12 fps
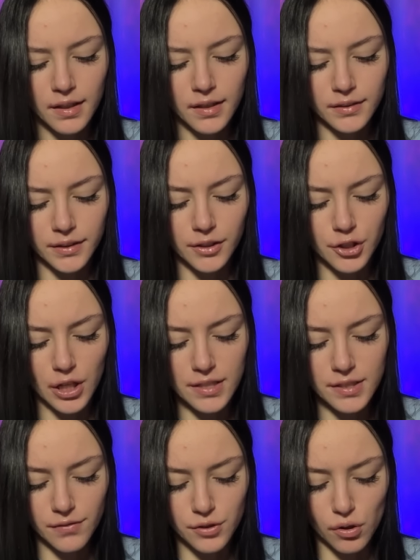Сейчас
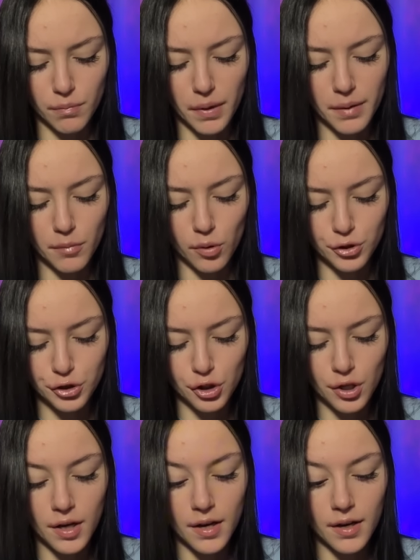ты все поймешь
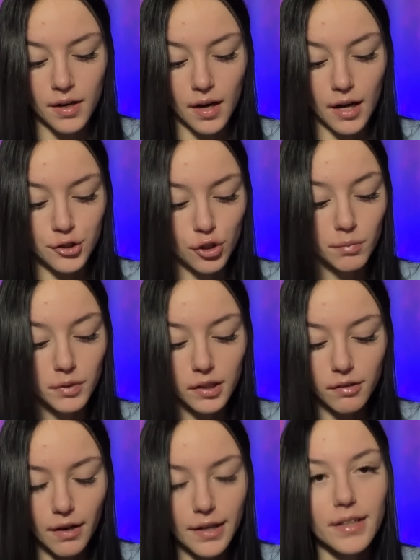о чем ты
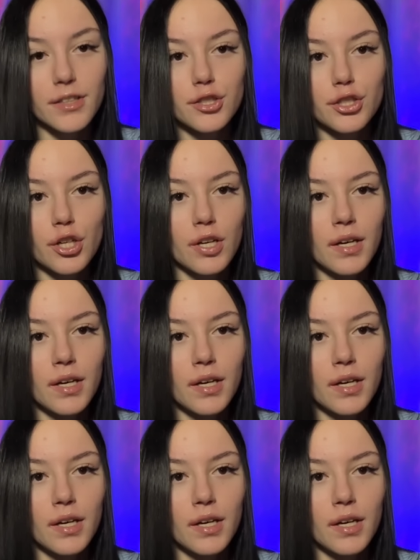говоришь?